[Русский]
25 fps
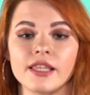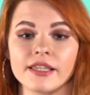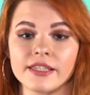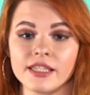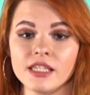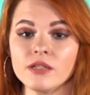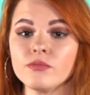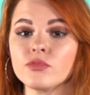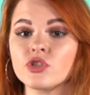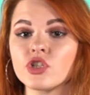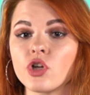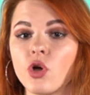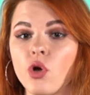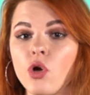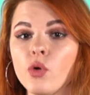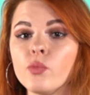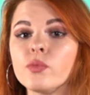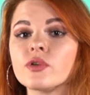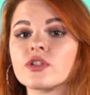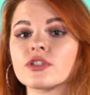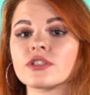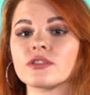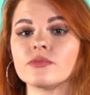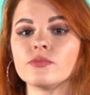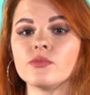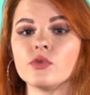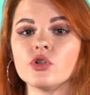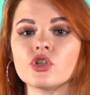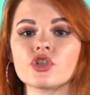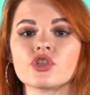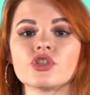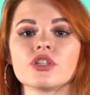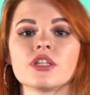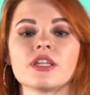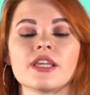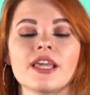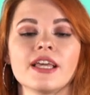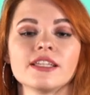Таким же образом
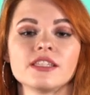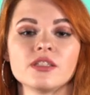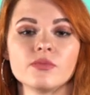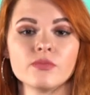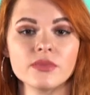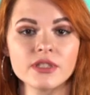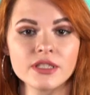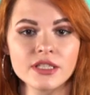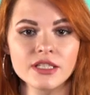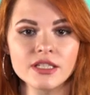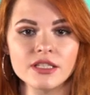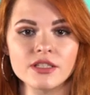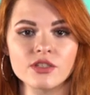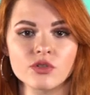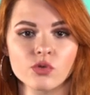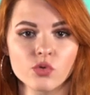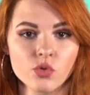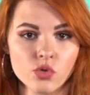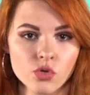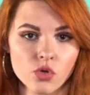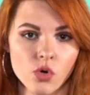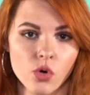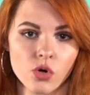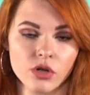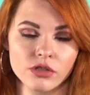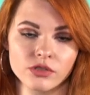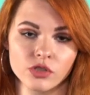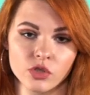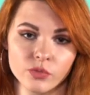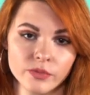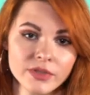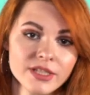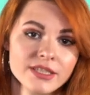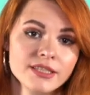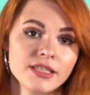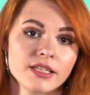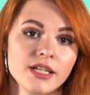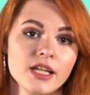можно и отменить урок, но
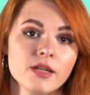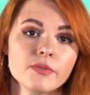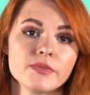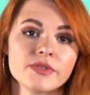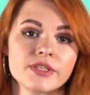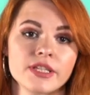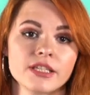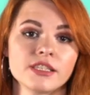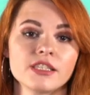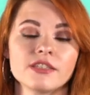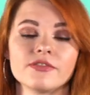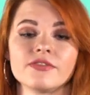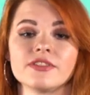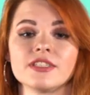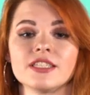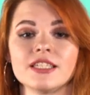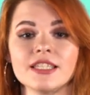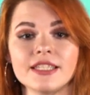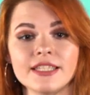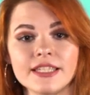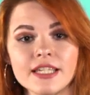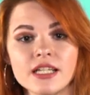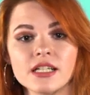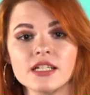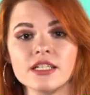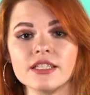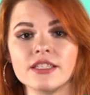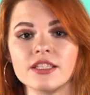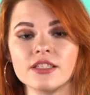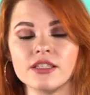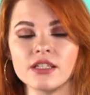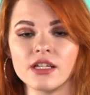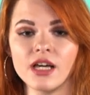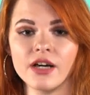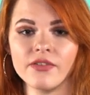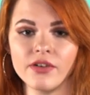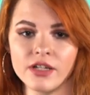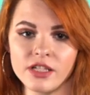мы стараемся этого не делать и
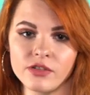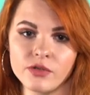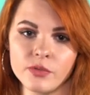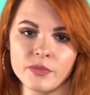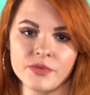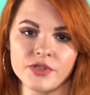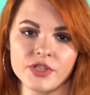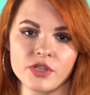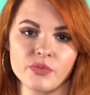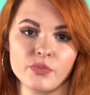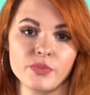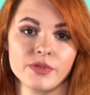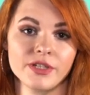договариваемся о